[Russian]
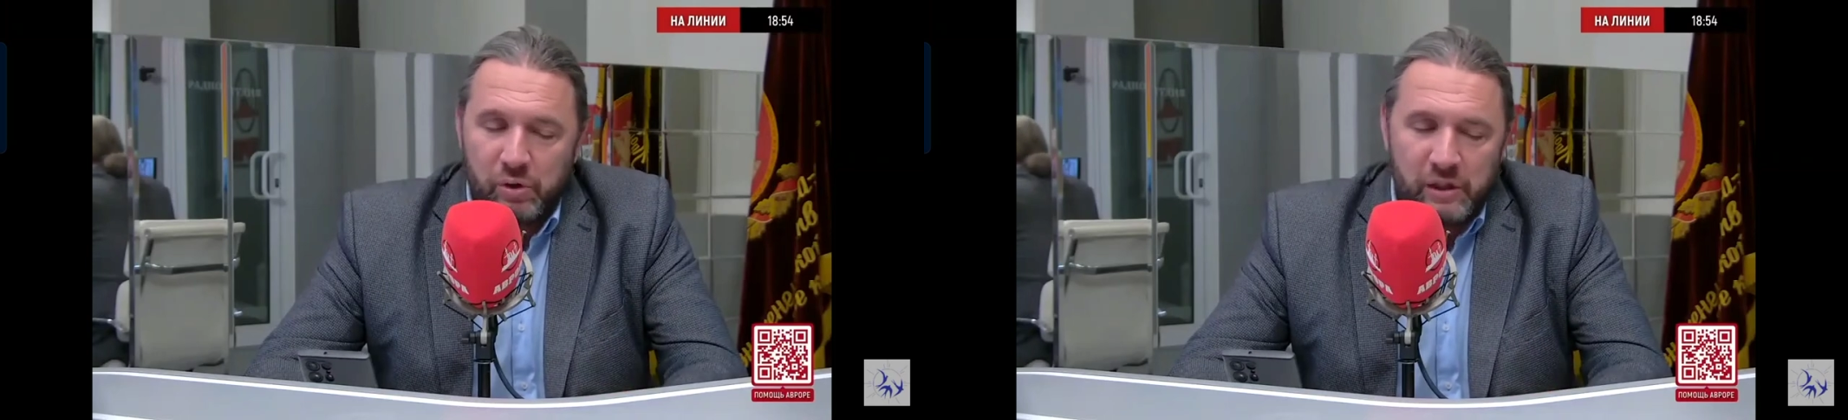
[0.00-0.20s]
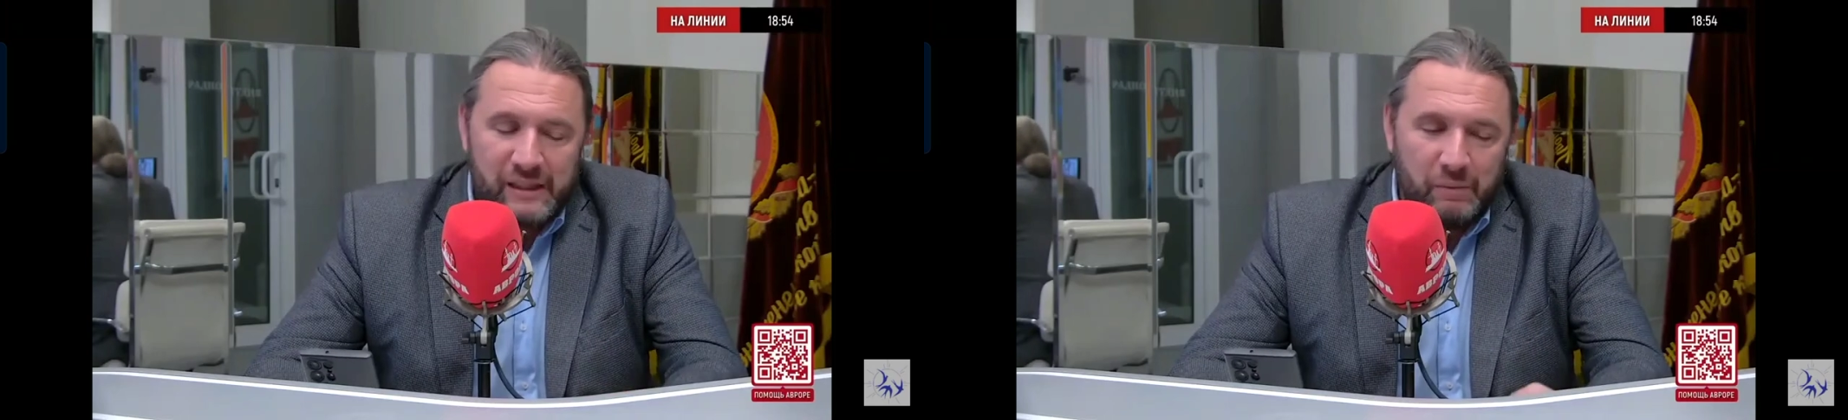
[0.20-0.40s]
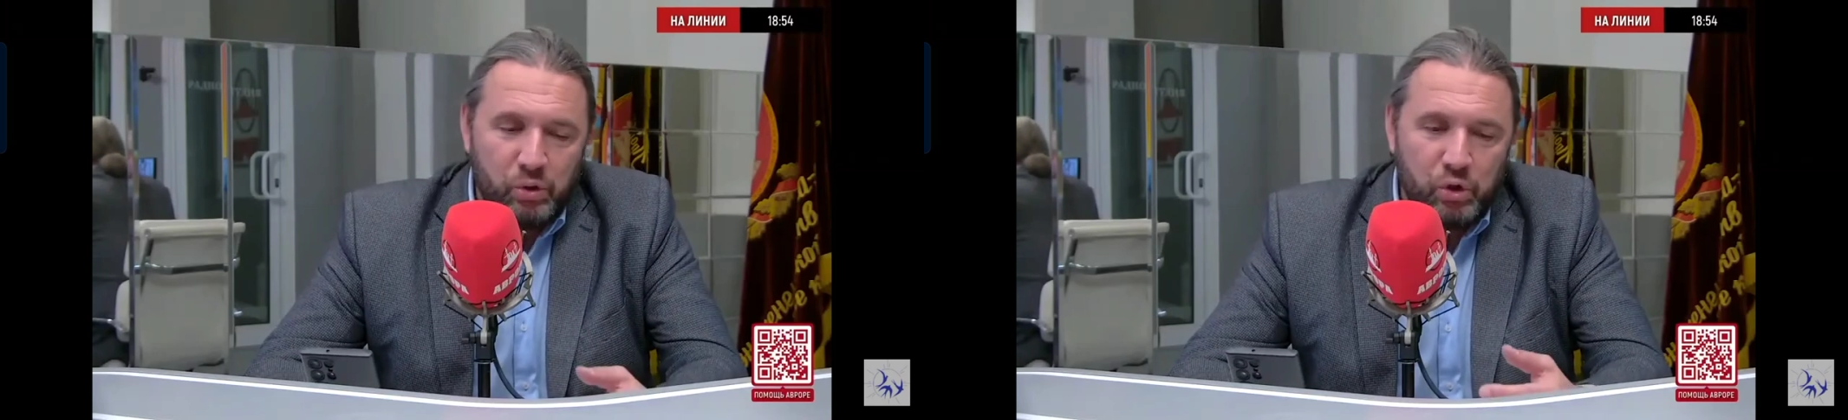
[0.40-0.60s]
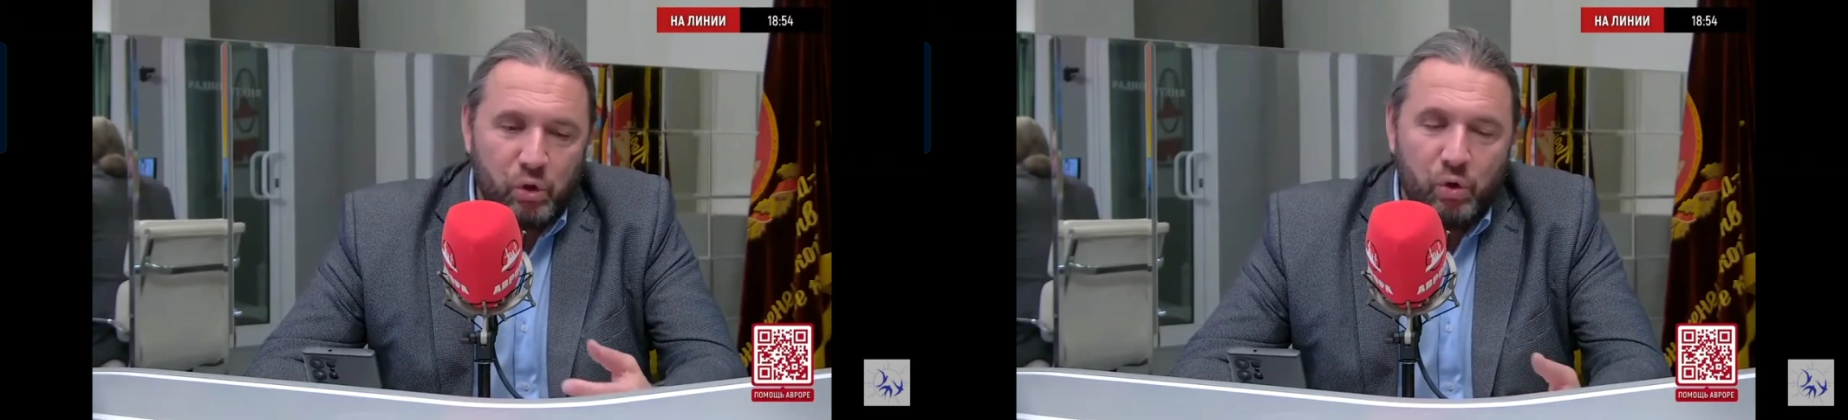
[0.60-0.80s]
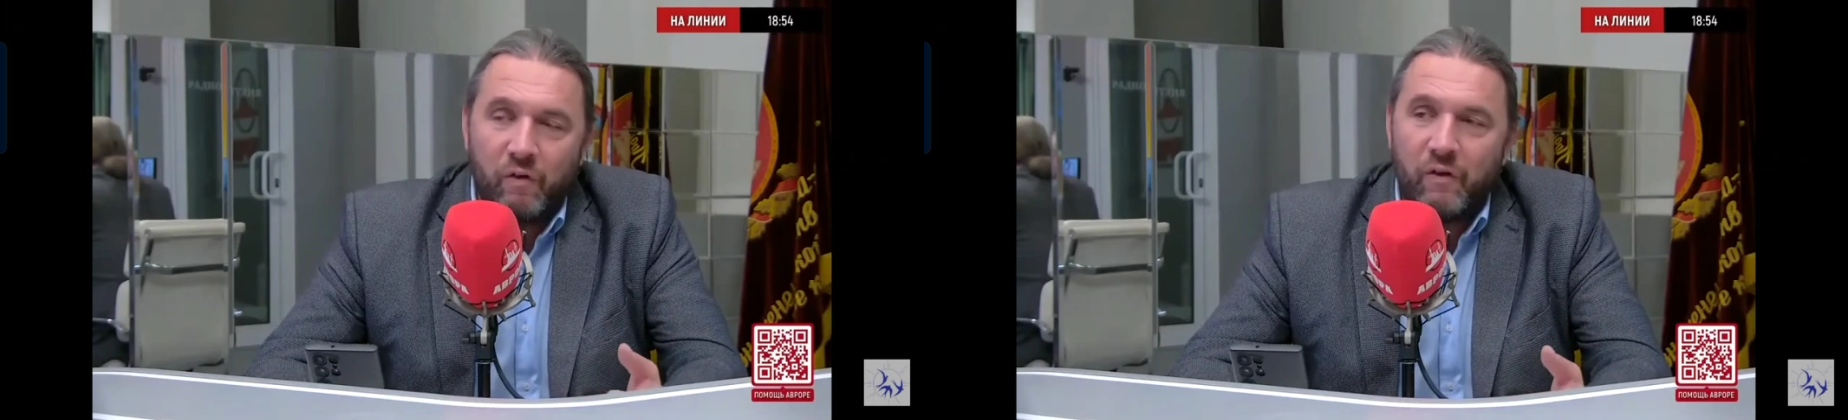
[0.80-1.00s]
У нас не будет
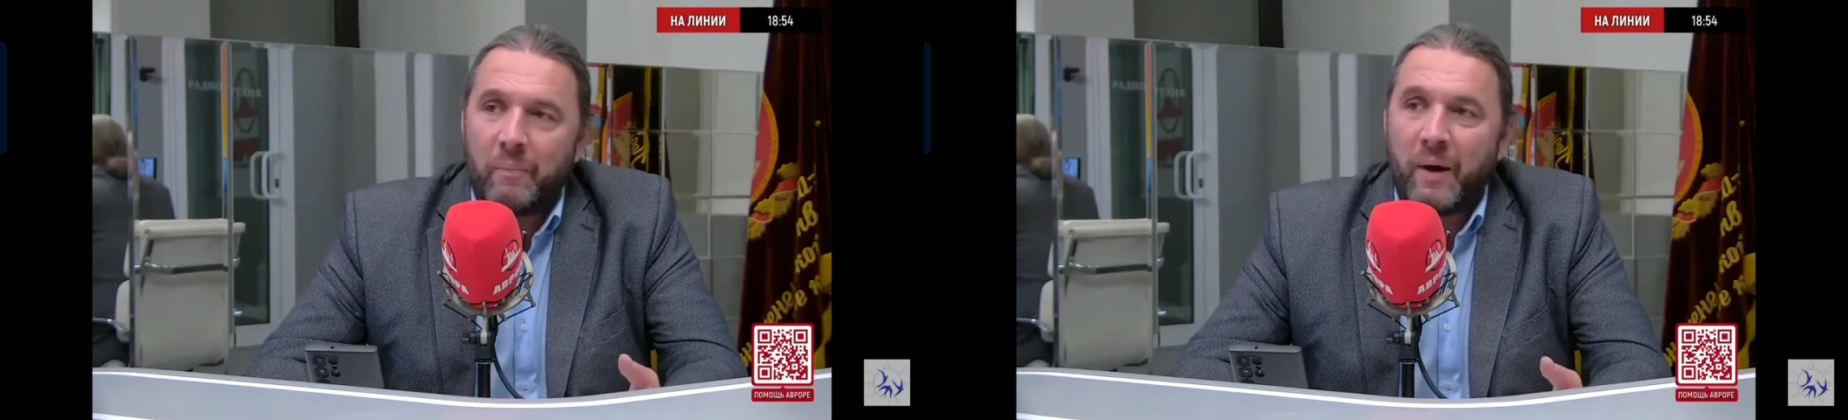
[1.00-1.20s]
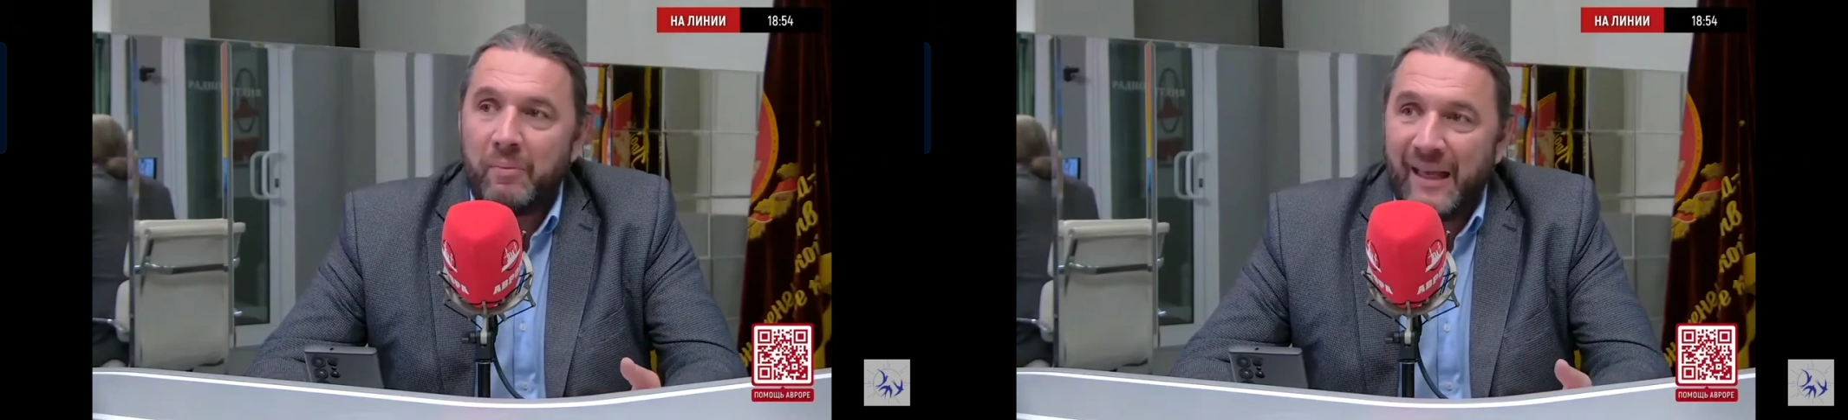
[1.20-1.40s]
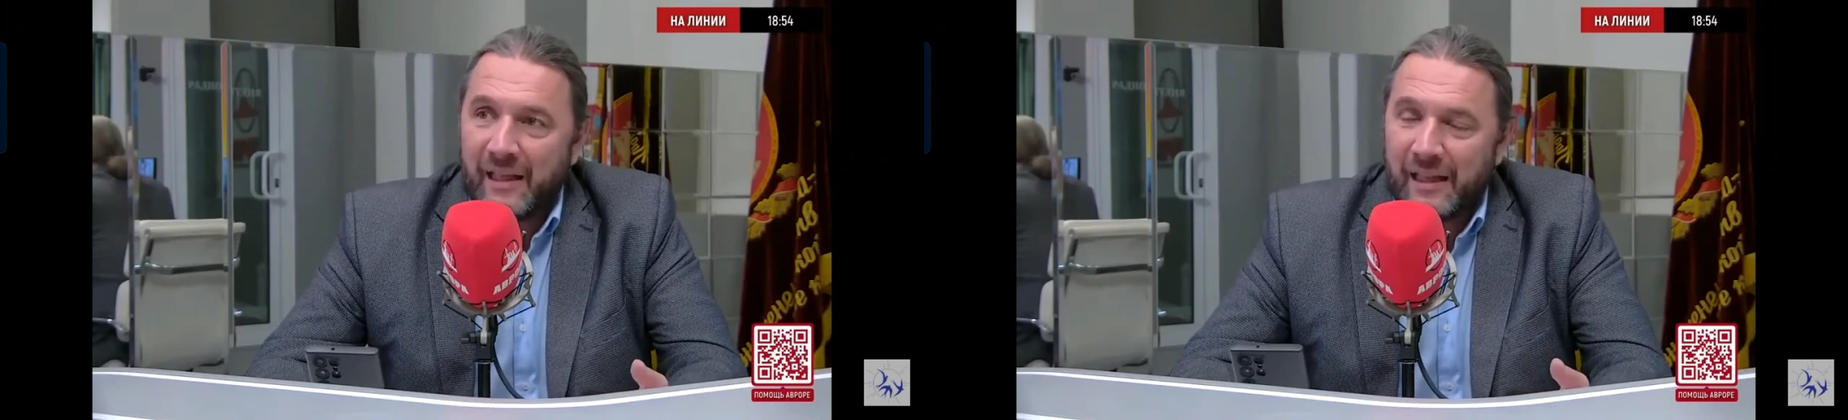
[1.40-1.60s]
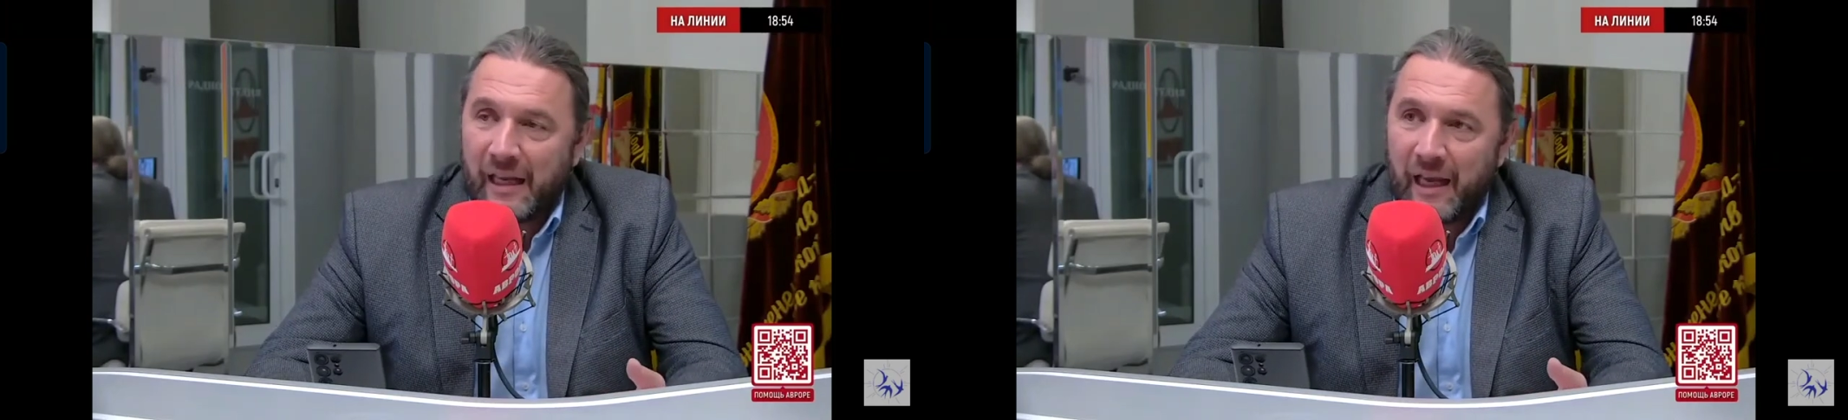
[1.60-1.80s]
другого момента,